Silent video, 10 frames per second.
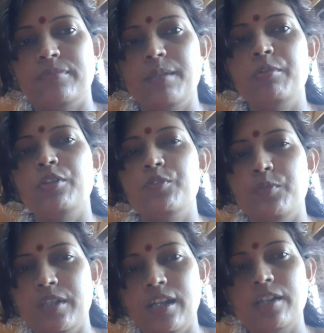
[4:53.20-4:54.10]
কি বলে
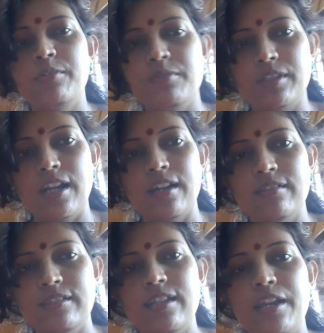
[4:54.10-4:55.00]
চুড়িদার কুর্তা
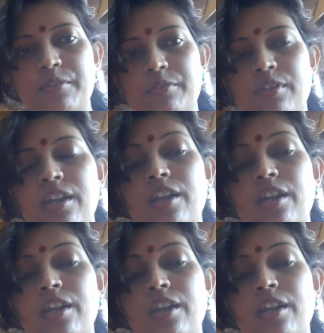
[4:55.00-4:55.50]
যাই হোক